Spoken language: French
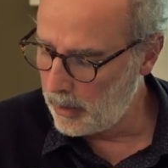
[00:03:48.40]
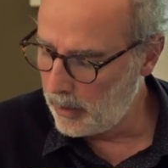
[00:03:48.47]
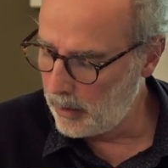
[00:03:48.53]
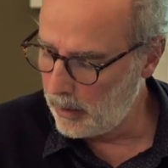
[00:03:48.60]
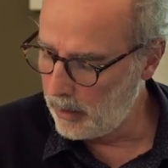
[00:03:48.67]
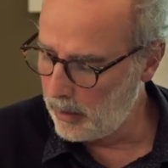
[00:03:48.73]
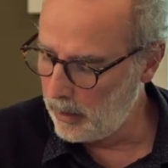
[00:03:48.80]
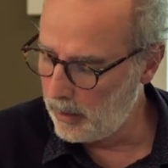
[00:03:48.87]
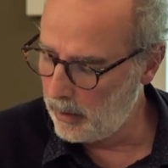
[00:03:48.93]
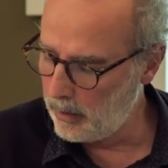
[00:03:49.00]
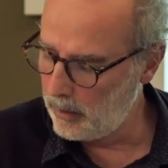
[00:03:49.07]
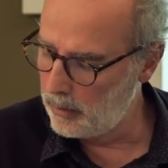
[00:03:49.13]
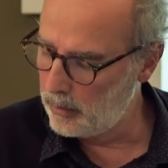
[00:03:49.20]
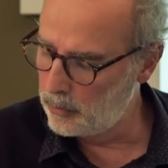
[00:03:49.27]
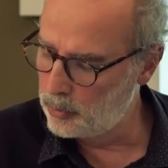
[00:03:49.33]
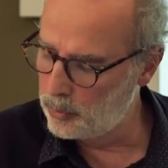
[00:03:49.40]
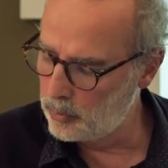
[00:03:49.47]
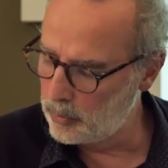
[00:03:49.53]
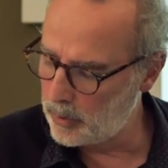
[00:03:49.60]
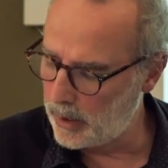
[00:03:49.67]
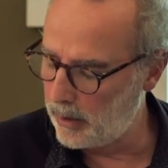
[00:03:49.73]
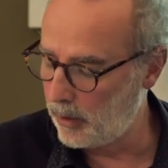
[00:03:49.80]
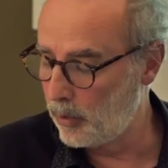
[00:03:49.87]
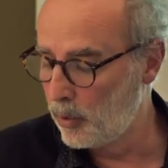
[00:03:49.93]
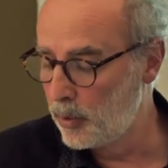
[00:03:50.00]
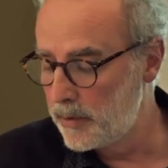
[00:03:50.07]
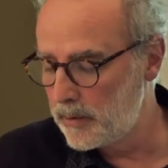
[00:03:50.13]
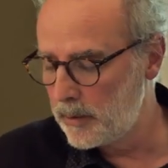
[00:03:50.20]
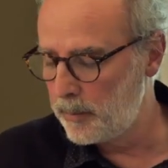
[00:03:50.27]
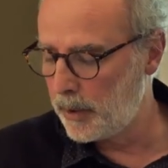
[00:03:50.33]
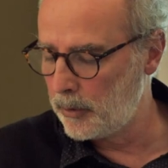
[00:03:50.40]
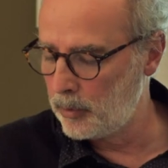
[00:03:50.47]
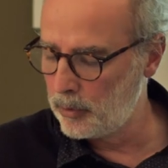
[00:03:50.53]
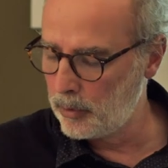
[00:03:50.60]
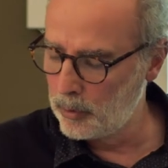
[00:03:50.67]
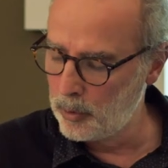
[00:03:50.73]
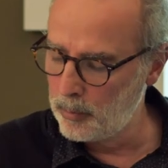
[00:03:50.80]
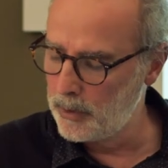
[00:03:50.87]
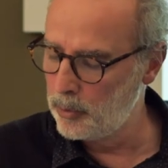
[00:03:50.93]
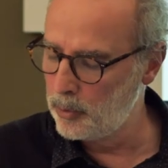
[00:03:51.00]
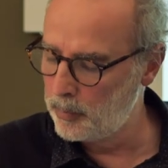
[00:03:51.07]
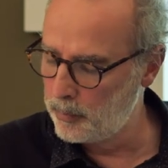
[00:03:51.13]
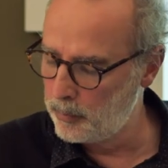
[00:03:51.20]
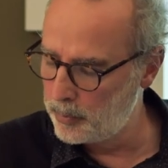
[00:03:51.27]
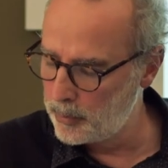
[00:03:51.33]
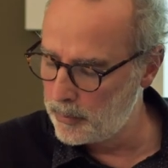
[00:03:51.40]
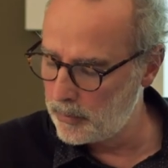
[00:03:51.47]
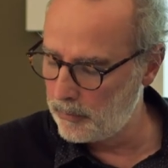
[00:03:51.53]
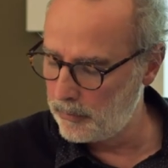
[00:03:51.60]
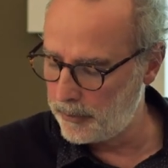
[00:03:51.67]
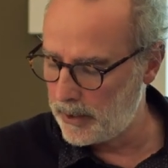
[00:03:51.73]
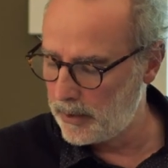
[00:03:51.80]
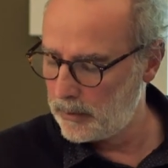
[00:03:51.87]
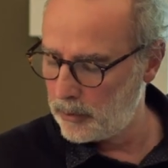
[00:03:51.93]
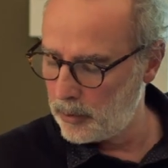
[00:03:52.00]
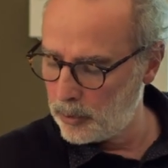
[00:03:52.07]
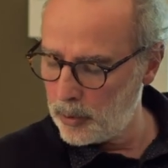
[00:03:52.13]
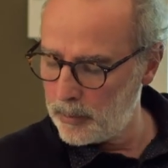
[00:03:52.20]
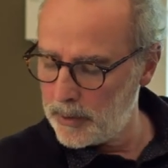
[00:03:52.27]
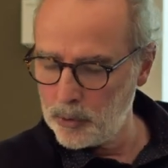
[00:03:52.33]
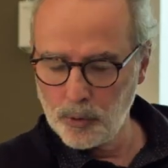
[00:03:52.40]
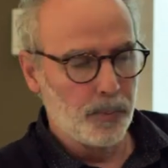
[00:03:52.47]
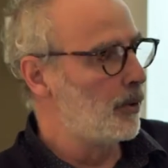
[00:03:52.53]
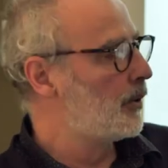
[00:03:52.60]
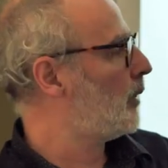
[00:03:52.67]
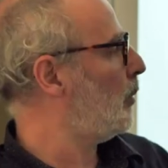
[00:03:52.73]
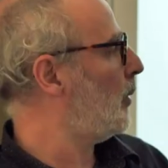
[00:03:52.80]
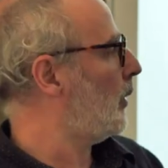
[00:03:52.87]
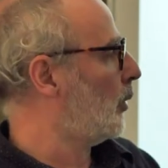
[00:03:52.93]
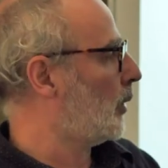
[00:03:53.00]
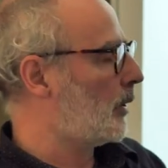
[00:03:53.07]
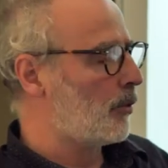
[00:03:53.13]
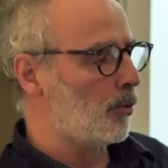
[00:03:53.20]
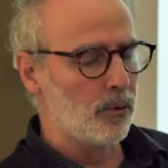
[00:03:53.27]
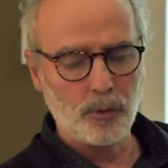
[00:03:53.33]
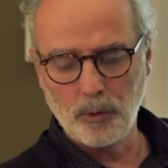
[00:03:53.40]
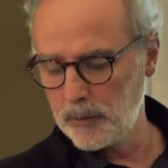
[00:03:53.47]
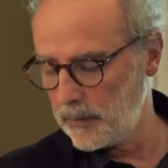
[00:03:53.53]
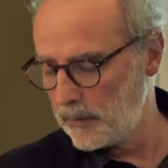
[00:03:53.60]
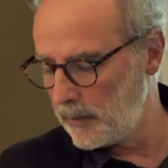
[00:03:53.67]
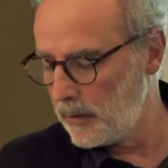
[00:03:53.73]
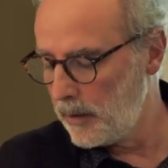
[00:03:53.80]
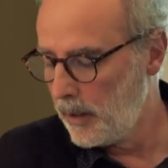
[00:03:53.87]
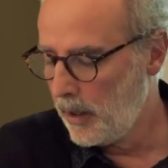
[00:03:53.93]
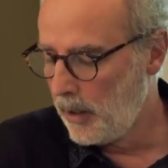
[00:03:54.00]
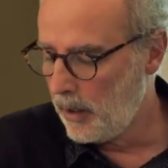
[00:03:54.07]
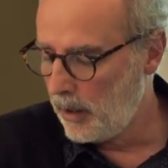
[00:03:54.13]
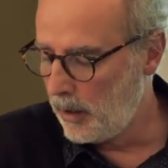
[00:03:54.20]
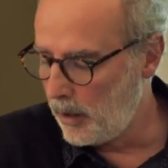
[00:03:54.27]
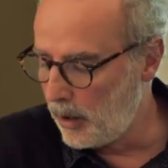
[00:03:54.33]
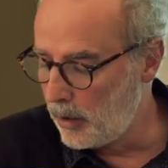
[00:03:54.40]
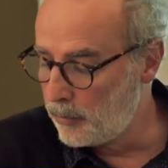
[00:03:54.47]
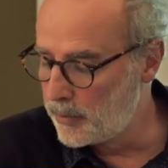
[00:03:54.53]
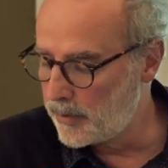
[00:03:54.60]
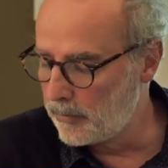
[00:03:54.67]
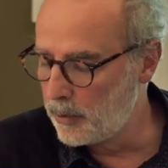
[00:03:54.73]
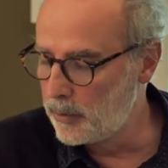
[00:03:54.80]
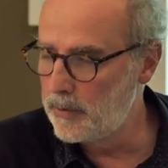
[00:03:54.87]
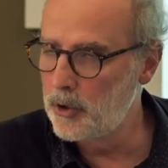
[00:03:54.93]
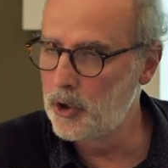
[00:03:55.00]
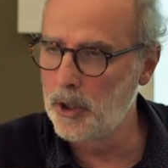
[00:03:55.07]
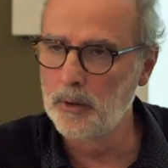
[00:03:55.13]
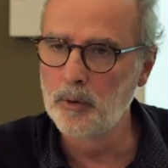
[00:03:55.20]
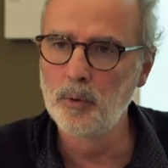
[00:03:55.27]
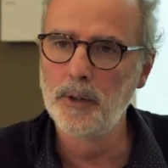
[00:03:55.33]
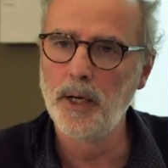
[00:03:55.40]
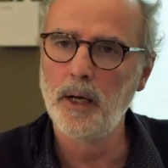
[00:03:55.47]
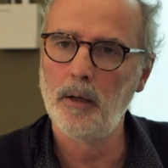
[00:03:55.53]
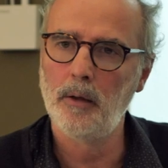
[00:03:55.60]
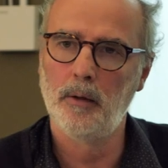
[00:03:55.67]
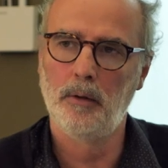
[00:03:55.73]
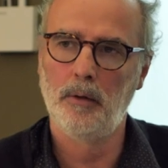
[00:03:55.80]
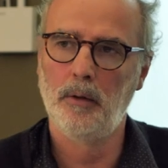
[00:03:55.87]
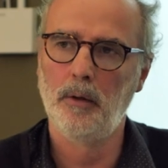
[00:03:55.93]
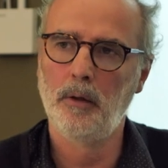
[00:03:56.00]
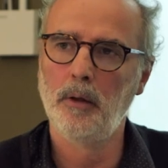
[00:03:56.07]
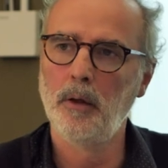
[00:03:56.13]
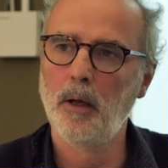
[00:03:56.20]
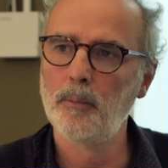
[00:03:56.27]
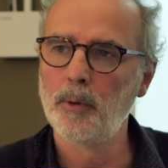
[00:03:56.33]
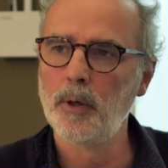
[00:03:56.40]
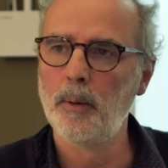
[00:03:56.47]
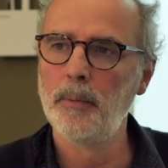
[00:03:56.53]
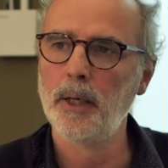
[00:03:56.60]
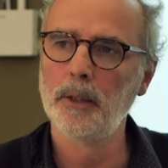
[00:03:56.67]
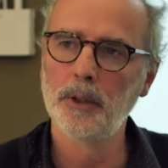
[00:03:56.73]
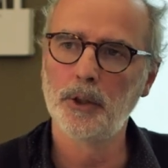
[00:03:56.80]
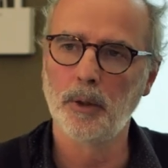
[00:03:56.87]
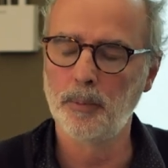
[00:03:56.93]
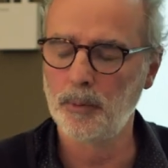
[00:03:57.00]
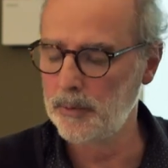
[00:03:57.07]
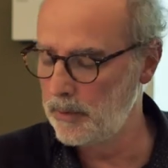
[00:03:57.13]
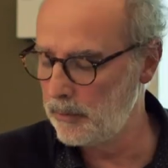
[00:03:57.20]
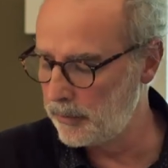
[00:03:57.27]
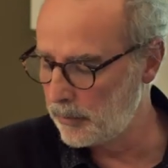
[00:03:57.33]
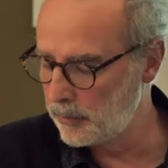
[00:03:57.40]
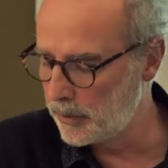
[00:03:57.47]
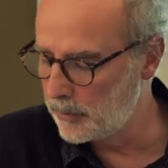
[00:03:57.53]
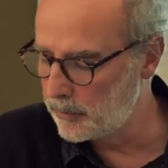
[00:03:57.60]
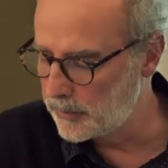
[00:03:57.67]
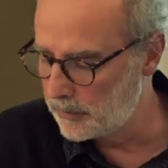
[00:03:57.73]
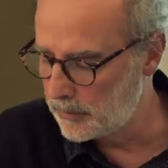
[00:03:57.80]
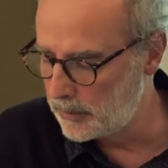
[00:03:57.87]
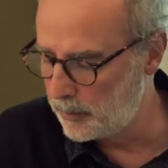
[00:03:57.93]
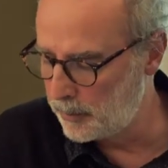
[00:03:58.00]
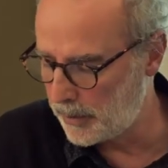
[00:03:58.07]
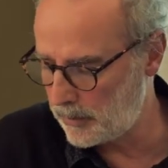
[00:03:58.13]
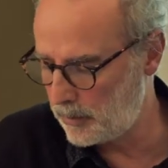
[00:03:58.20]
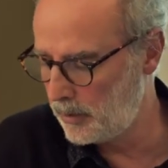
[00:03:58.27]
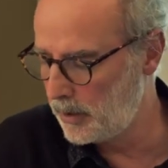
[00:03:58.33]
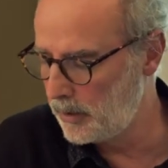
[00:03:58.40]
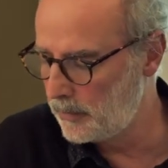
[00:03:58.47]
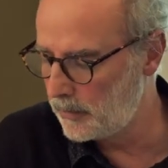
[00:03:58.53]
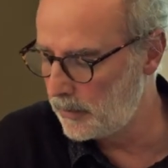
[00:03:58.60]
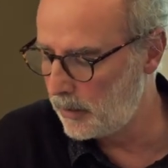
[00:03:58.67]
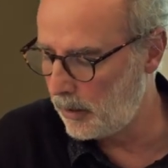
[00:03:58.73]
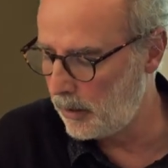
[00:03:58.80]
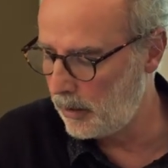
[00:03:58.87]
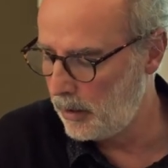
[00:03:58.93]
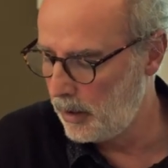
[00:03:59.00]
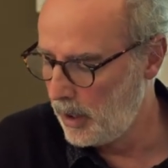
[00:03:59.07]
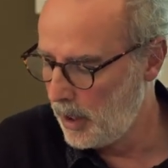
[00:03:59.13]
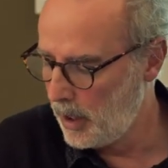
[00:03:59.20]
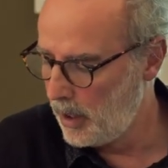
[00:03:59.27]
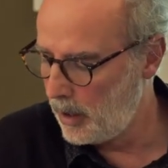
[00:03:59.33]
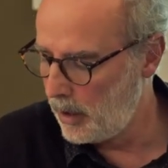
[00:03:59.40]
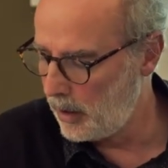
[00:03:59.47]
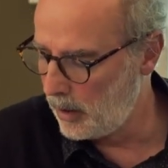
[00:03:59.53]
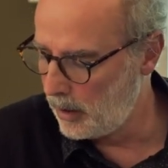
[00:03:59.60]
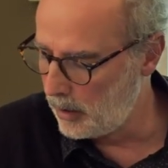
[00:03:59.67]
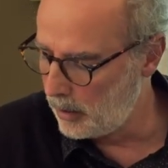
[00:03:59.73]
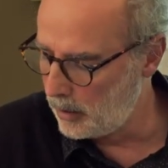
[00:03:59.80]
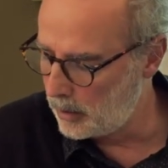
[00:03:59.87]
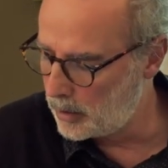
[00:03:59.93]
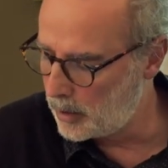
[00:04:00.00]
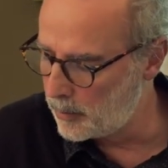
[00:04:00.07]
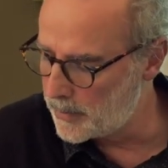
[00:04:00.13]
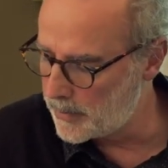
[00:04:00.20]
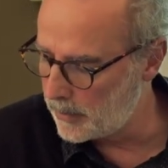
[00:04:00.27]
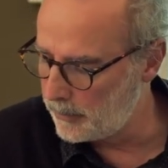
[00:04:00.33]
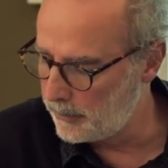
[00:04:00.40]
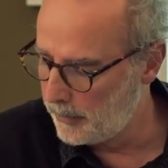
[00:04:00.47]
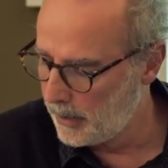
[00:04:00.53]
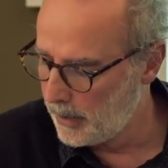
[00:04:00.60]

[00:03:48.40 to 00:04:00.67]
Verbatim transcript: alors, aussi, pardon, dans le, domaine du, enfin, dans domaine du possible et dans question de société, vous avez aussi Jeanne Goudal, un peu la mère des chimpanzés. Enfin, vous voyez, vous avez des personnalités euh, comme ça.